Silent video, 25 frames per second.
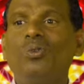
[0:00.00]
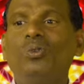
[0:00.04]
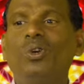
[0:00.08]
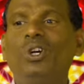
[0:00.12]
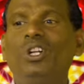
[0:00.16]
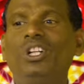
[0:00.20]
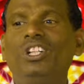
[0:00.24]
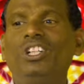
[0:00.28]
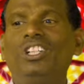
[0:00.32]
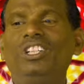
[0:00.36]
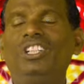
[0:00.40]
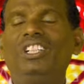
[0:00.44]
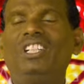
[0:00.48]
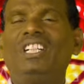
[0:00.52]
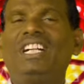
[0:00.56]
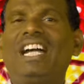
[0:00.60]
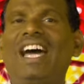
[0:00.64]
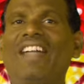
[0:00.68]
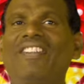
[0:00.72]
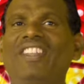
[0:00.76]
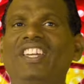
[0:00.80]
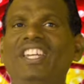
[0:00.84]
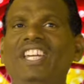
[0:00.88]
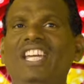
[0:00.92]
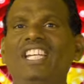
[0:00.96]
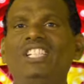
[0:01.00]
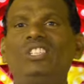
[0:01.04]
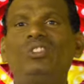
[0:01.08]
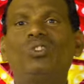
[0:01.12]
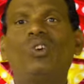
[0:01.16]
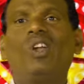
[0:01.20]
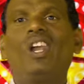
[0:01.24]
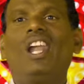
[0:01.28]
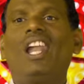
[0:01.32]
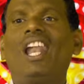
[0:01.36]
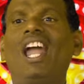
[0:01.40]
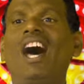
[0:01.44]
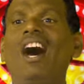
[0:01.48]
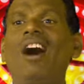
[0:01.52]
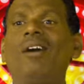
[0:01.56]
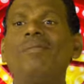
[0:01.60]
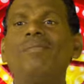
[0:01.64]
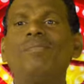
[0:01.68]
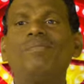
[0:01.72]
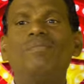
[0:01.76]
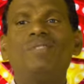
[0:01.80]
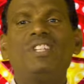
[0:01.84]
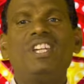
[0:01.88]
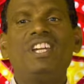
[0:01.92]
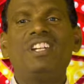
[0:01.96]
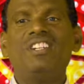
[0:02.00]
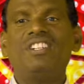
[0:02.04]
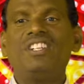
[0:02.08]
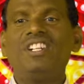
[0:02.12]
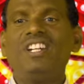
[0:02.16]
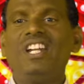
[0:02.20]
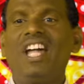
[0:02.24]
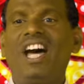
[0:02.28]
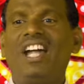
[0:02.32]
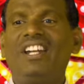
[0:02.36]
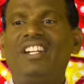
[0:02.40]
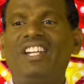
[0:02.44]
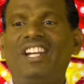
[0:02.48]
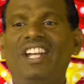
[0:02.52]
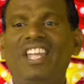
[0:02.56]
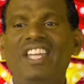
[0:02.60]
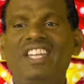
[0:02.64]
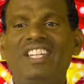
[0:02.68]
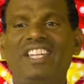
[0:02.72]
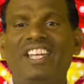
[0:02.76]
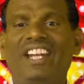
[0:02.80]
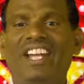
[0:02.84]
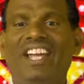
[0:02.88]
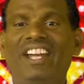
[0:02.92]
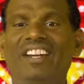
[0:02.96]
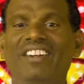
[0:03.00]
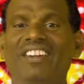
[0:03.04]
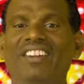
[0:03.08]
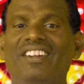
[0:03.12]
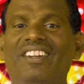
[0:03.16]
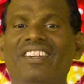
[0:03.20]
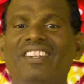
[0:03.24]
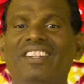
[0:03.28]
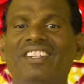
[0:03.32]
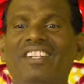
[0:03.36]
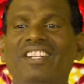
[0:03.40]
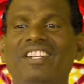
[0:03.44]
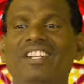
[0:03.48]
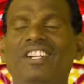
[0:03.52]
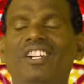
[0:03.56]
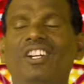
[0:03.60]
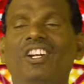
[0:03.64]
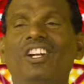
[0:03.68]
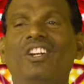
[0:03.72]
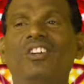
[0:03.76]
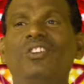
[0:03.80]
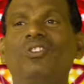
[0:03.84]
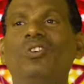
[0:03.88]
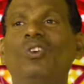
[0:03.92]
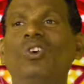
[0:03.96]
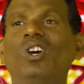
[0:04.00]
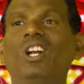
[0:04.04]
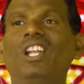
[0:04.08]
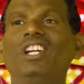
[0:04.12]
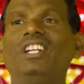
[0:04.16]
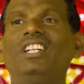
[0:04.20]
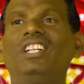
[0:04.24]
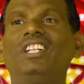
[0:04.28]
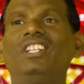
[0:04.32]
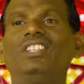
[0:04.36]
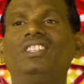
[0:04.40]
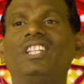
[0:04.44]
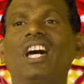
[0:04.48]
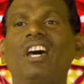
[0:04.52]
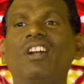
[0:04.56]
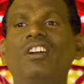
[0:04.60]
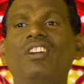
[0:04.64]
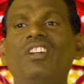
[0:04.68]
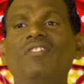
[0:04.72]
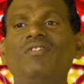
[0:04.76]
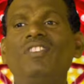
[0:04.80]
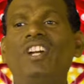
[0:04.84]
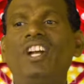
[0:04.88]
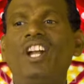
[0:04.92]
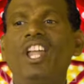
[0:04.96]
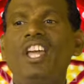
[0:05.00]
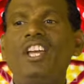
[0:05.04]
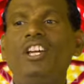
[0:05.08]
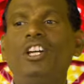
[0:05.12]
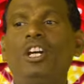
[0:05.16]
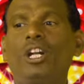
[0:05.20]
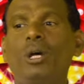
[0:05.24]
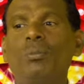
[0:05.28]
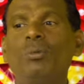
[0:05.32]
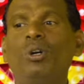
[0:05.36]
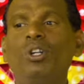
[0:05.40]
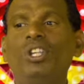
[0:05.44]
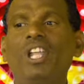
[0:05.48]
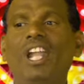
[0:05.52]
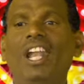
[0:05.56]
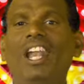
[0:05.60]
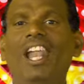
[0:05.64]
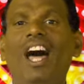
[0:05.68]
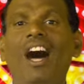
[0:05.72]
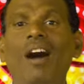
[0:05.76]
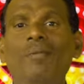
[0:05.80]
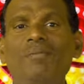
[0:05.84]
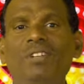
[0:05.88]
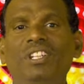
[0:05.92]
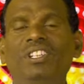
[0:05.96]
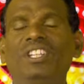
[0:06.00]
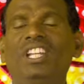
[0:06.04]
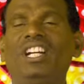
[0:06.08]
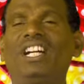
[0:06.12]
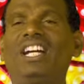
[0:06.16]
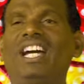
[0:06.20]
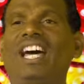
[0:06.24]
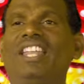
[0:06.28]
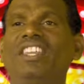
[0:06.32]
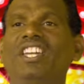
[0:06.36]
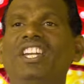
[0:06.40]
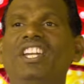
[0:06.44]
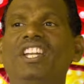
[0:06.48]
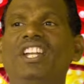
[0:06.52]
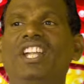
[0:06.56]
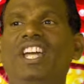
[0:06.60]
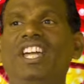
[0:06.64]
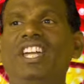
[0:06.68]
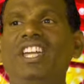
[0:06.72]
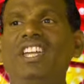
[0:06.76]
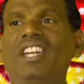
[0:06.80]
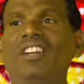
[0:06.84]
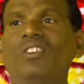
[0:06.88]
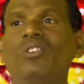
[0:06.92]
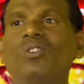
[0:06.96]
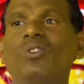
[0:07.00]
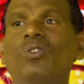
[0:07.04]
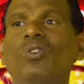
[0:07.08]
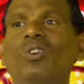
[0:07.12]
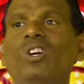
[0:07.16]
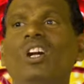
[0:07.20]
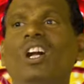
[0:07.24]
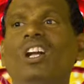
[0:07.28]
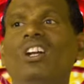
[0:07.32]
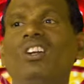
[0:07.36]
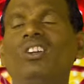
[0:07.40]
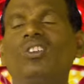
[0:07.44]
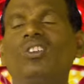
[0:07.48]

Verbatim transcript: ஒரு கதையை சொல்லலாம் என்று நான் நினைக்கிறேன் உங்களுக்கு தருணம் கிடைக்கிற போதெல்லாம் இந்த கதையினை உங்கள்